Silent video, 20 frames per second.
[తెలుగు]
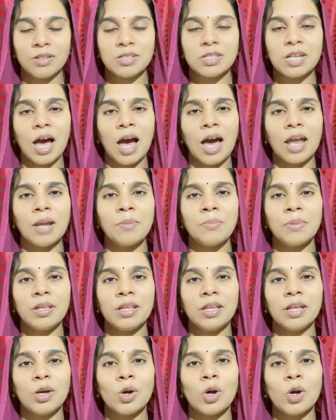
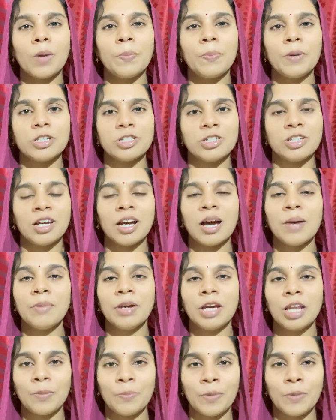చాలామందికి ఒక ప్రశ్నగా
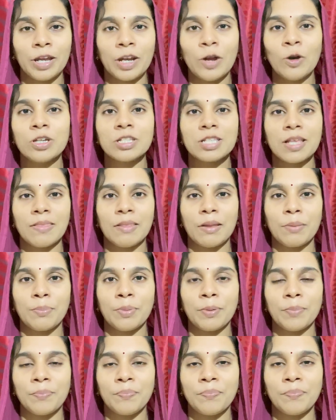మిగిలిపోయిన ఒక
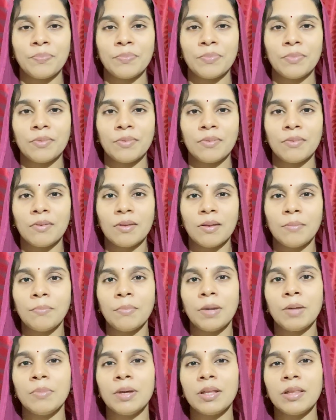సందర్భం
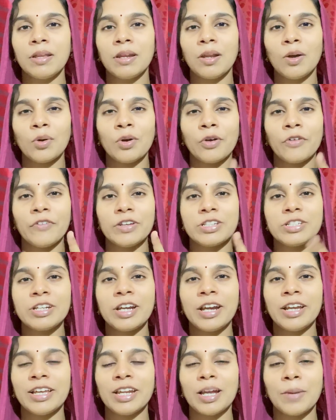మనం ఏదైనా ఒక
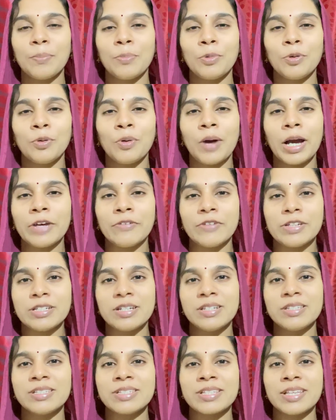క్వశ్చన్ అడిగినప్పుడు ఆ
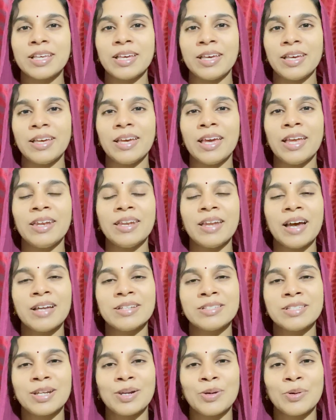క్వశ్చన్స్కి ఎన్ని
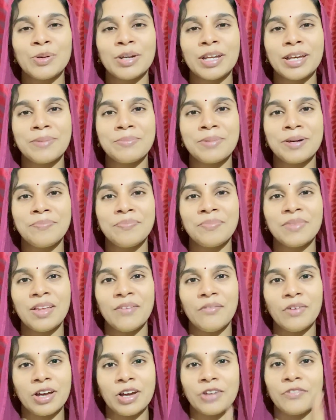ఆన్సర్లు ఉంటాయమ్మా
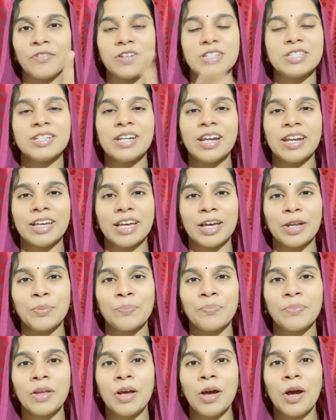ఒక క్వశ్చన్ అడిగాను
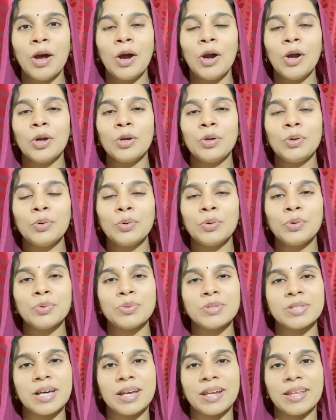టూ టూ
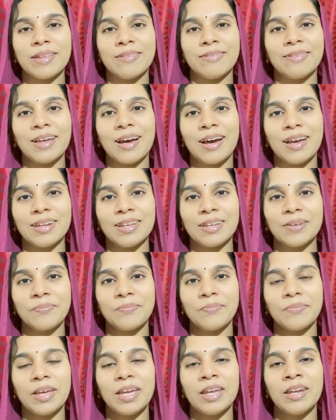సార్ ఎంత
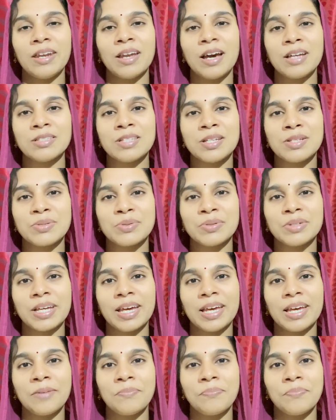ఎన్ని ఆన్సర్స్
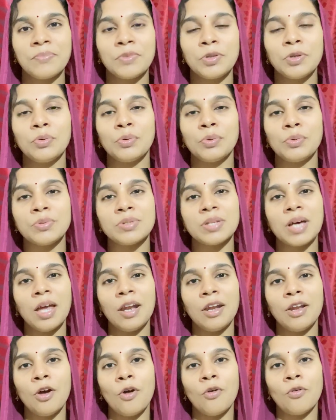ఉంటాయి టూ టూ
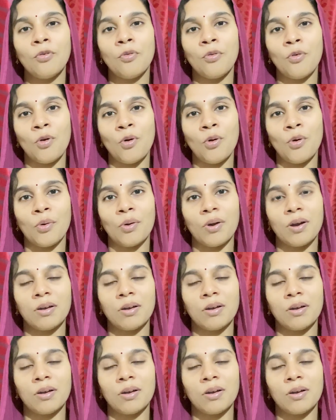సార్ ఫోర్